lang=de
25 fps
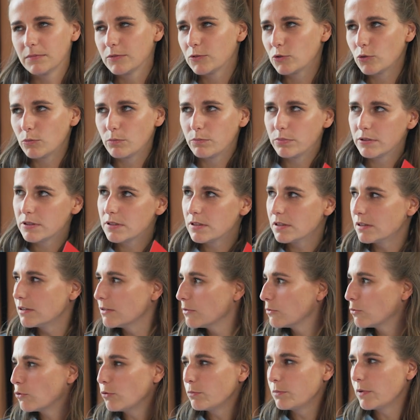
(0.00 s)
so ein
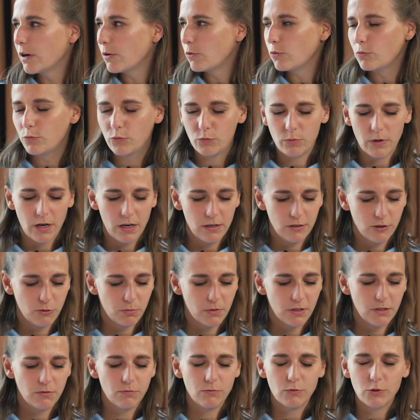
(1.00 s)
bisschen drumherum über alles
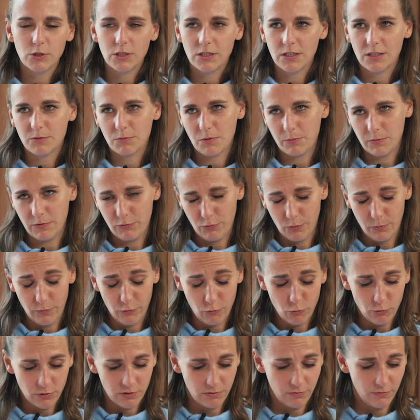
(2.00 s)
sprechen, würde ich erstmal mit
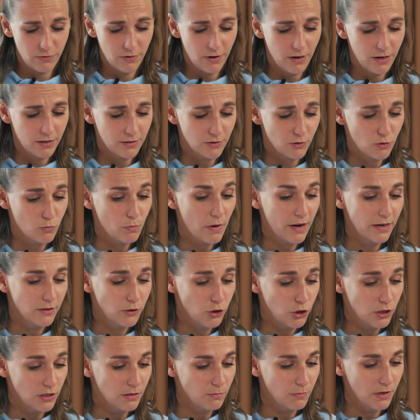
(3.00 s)
fünf kurzen Fragen zum
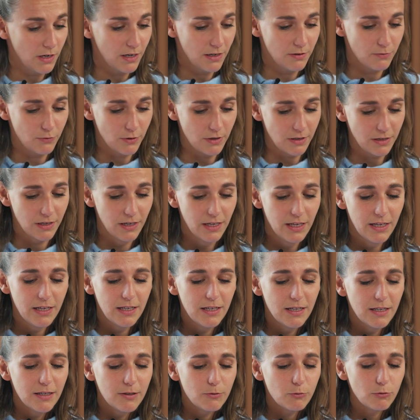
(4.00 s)
Einstieg mal anfangen.
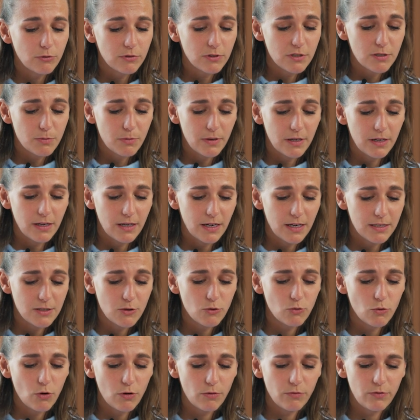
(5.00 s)
Und zwar,
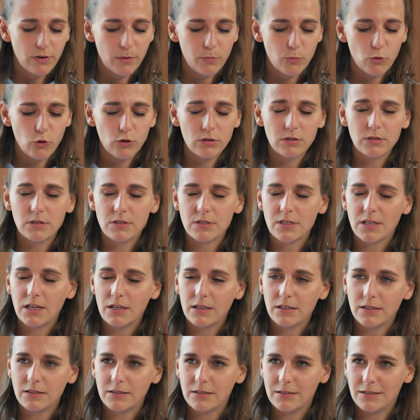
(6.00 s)
hast du noch ein verborgenes
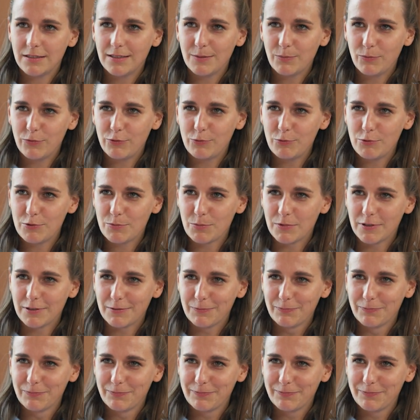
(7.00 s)
Talent neben Fußball?